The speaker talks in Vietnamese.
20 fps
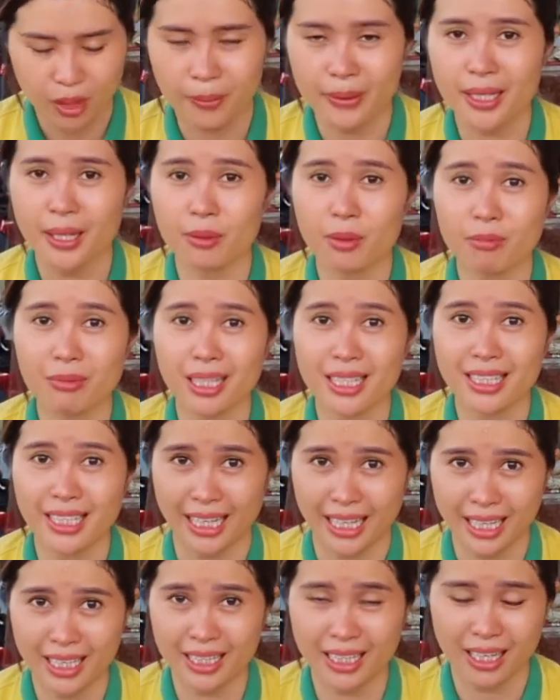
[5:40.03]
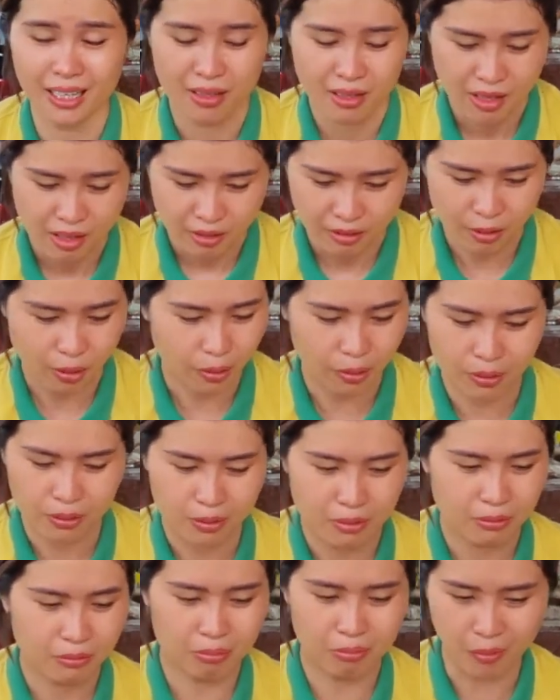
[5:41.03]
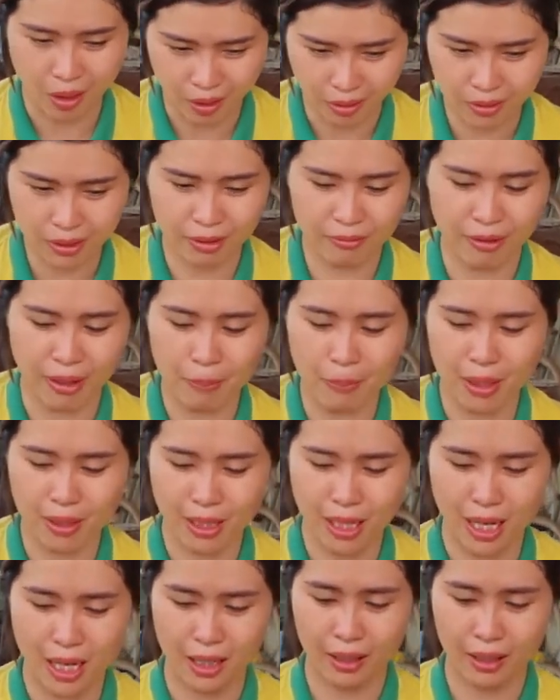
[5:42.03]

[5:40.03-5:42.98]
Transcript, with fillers: rồi giờ chúng ta trẻ nha rồi bự thì phải bự